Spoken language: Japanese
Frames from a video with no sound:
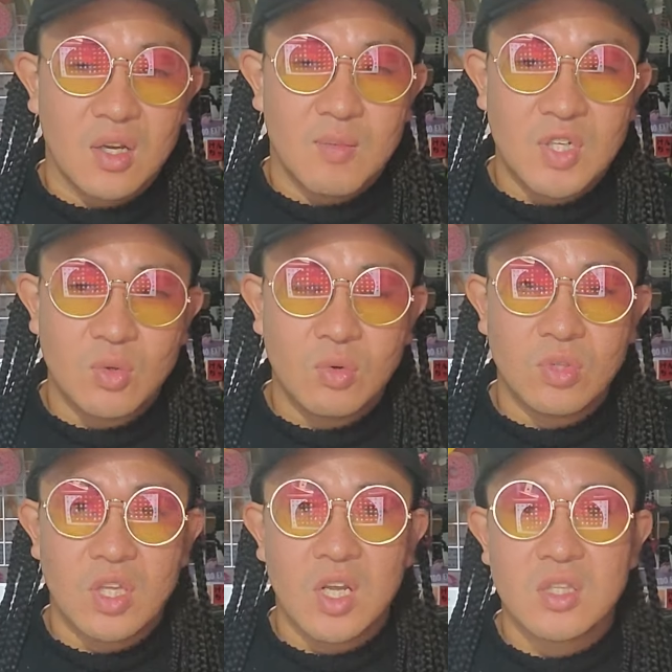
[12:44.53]
あんま人の
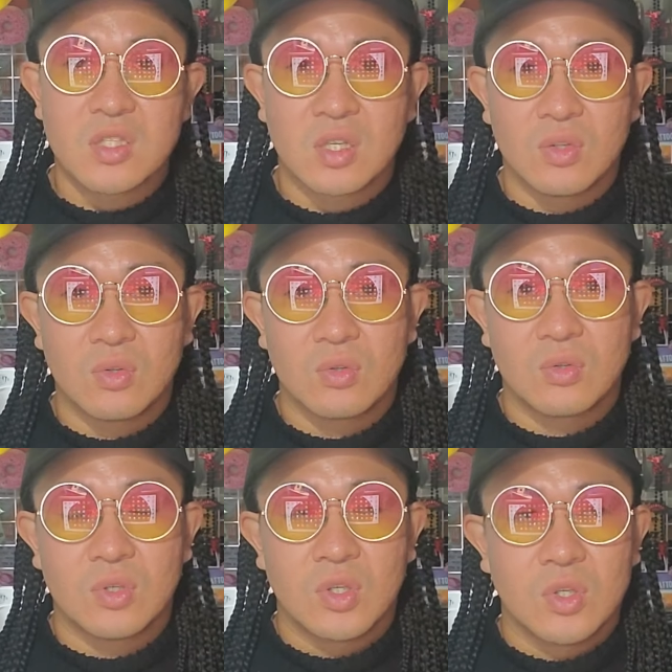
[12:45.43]
こと言えないんですけ
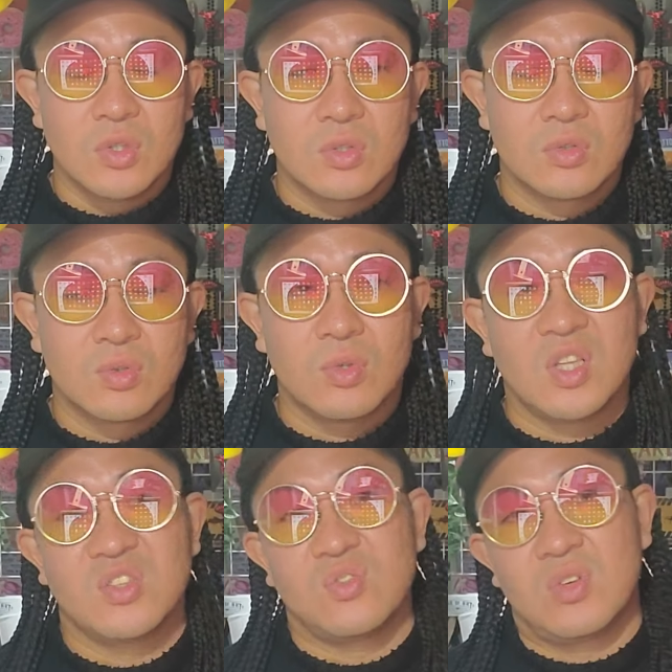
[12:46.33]
ど、そう
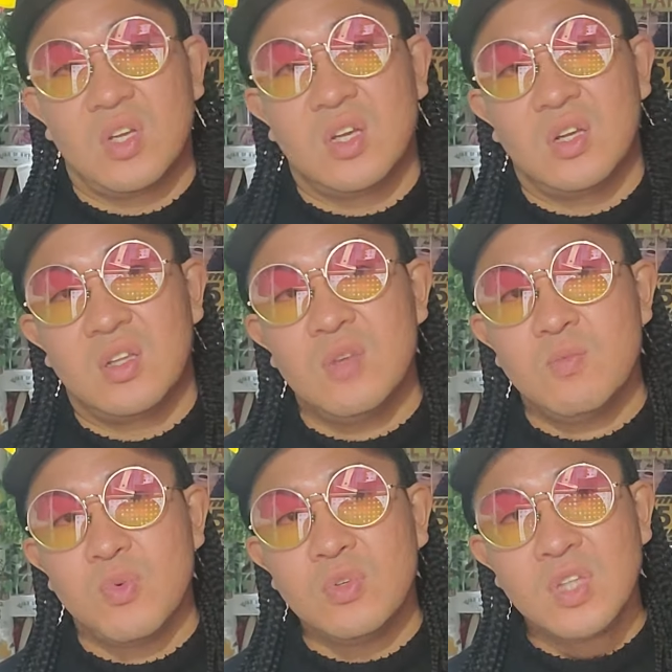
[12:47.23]
なんですよね。で
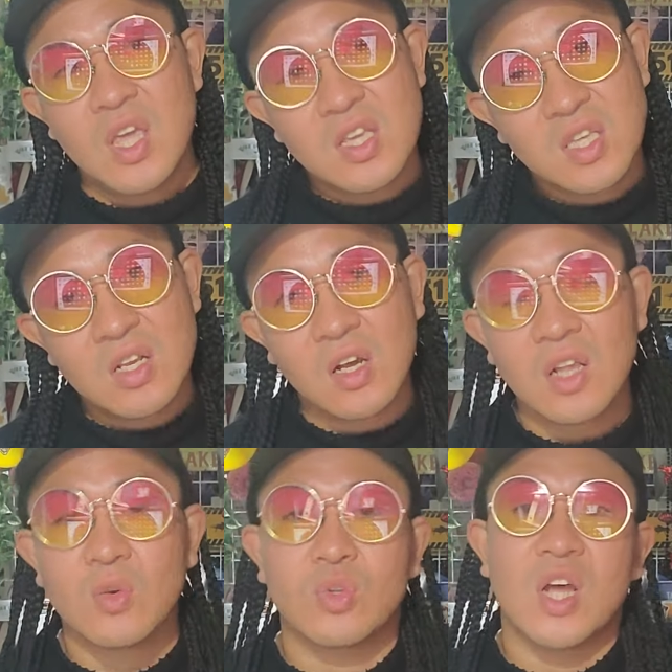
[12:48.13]
も僕店員さんに
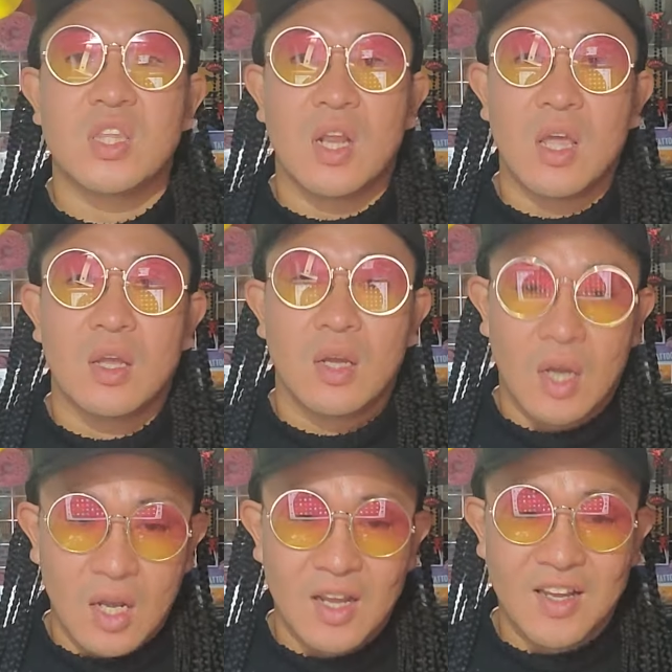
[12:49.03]
絡んだことないんでね。
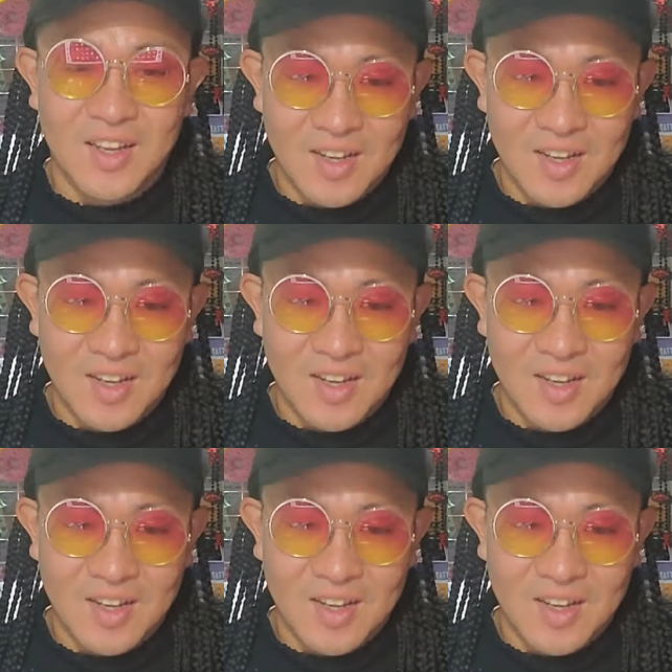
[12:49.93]
はい、